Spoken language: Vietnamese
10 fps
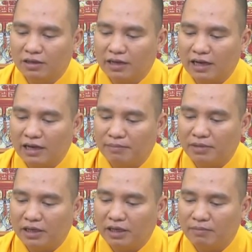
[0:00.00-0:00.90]
đã làm
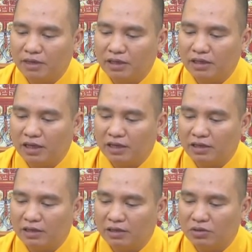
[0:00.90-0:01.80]
lễ mời thầy
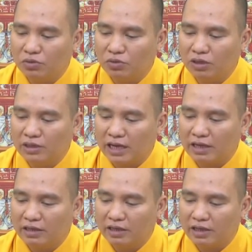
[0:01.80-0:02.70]
ở chùa
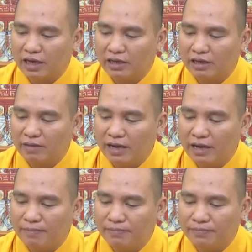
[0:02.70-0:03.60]
giải điện cách đây 3
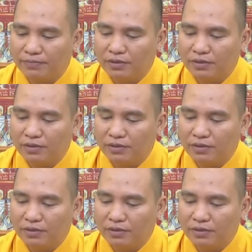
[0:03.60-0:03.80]
năm.